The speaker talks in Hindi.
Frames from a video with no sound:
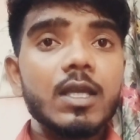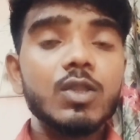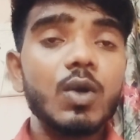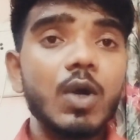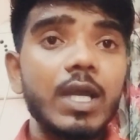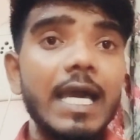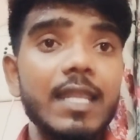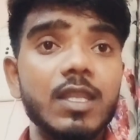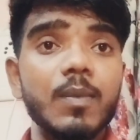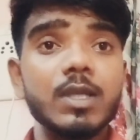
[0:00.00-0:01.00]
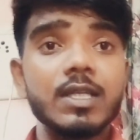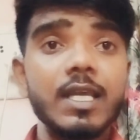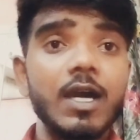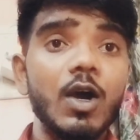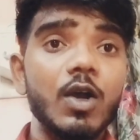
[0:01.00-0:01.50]
ये तो हो गया
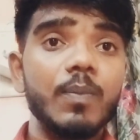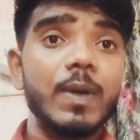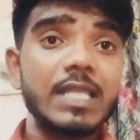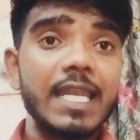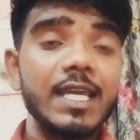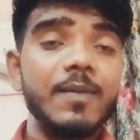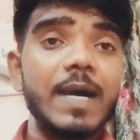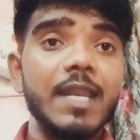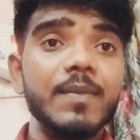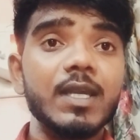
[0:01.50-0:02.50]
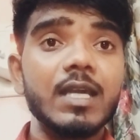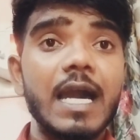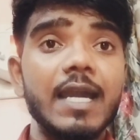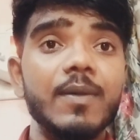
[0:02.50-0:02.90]
समझने और बताने के बारे में कि